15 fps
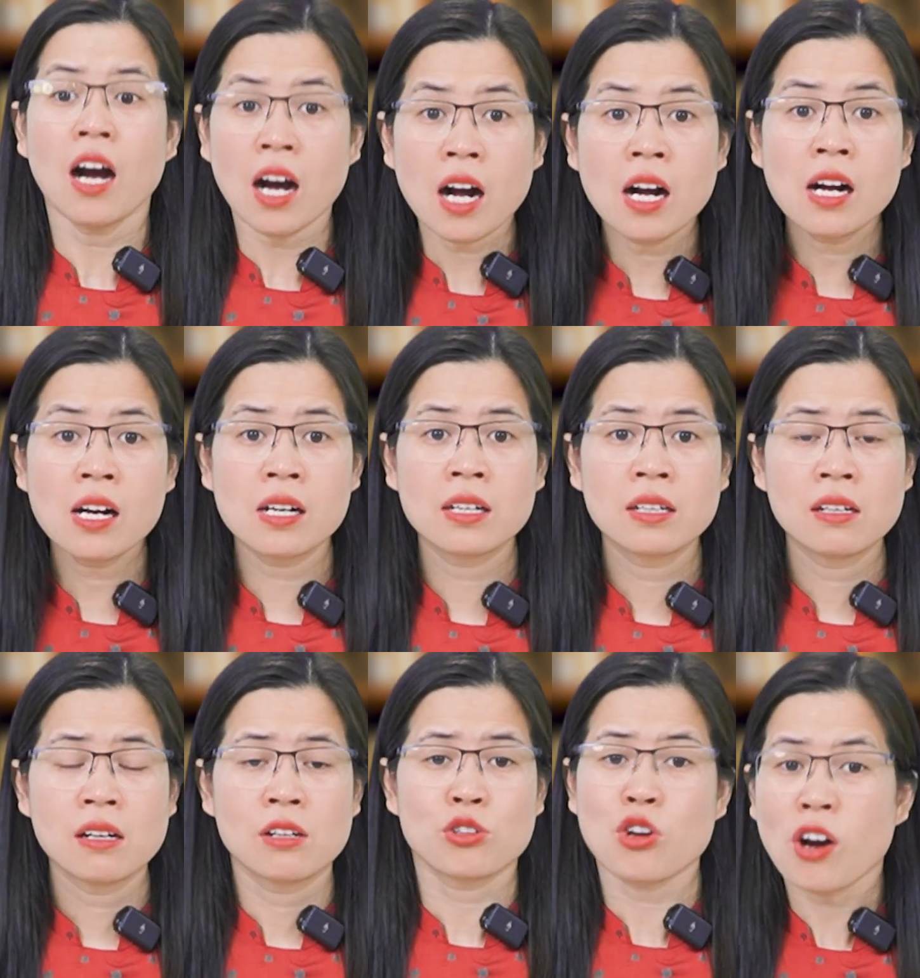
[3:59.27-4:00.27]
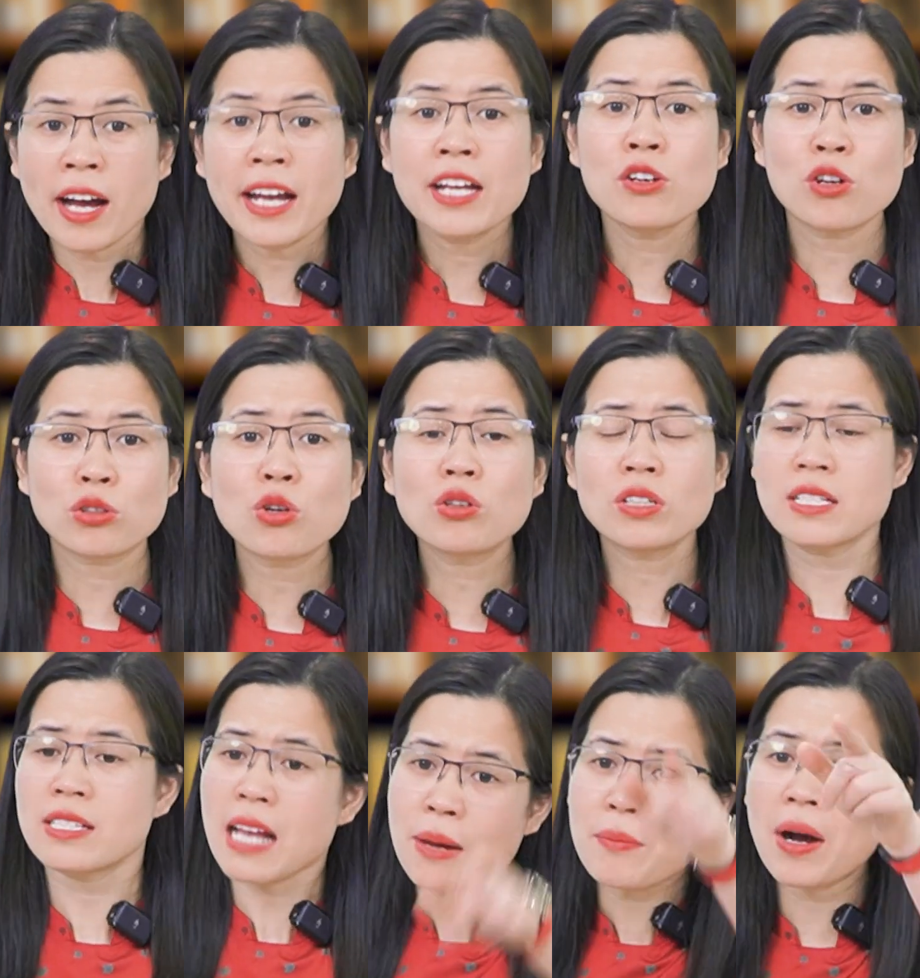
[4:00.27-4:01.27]
ờ nó hay nó tốt thì
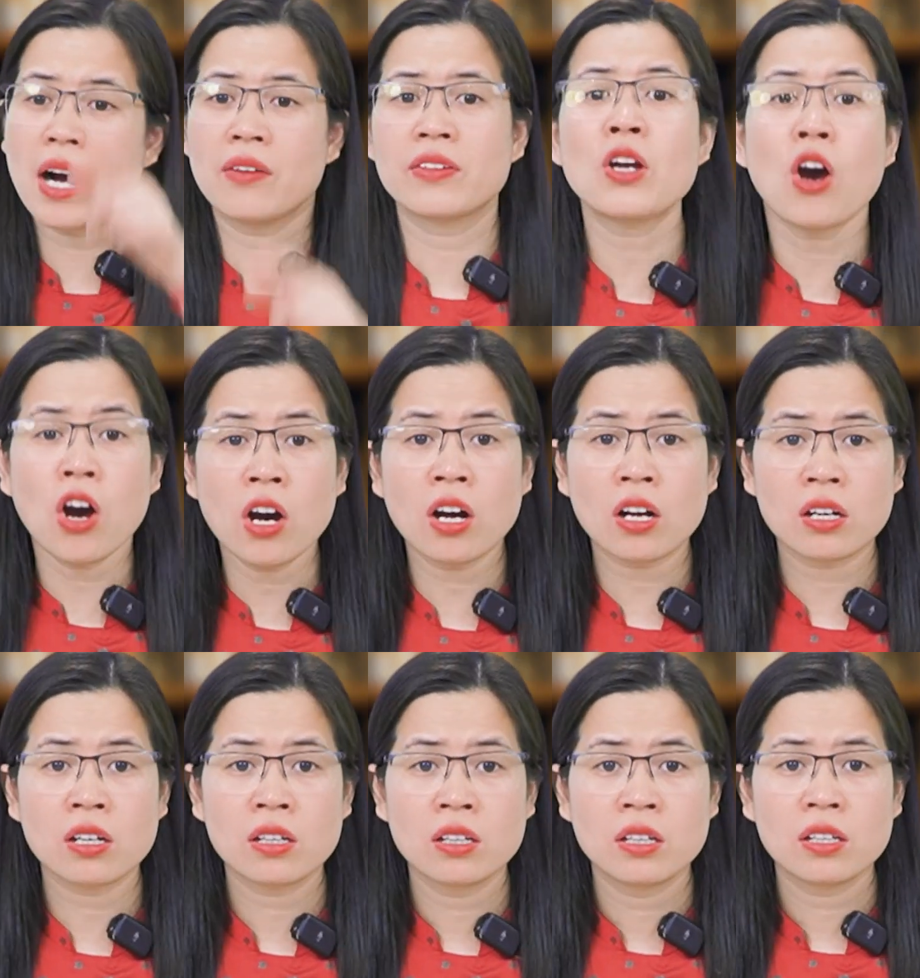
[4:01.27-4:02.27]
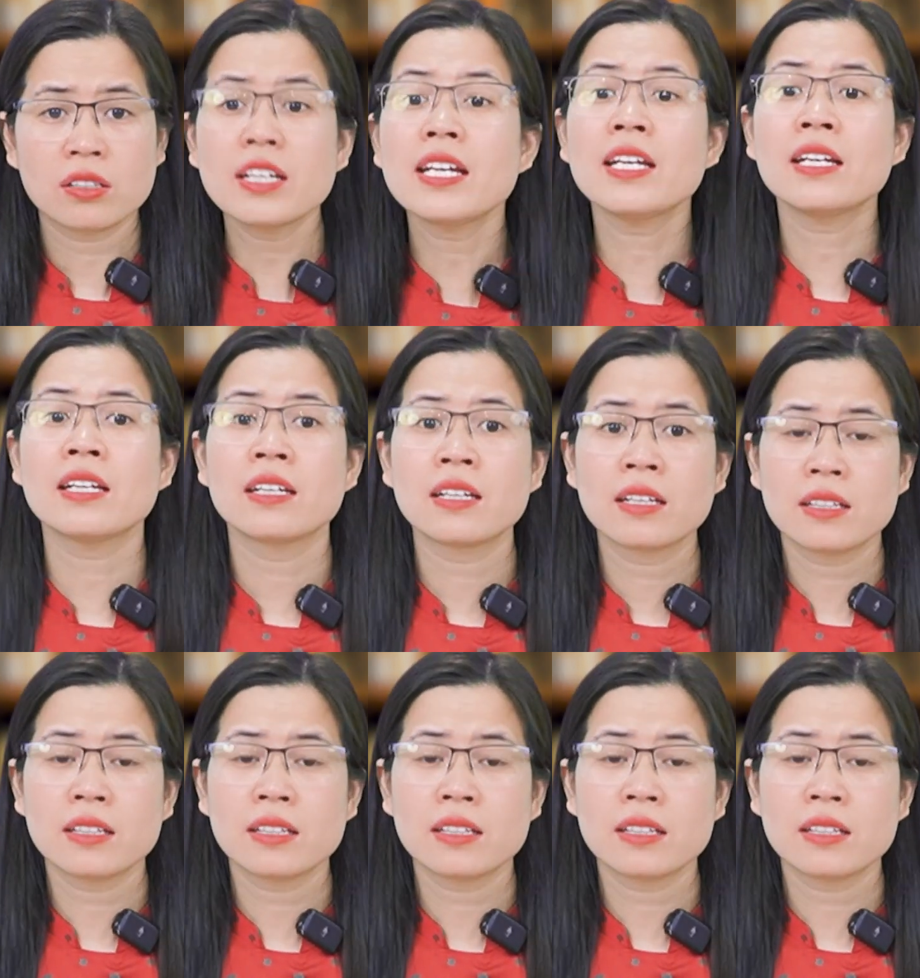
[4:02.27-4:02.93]
sao mà ở với nó đi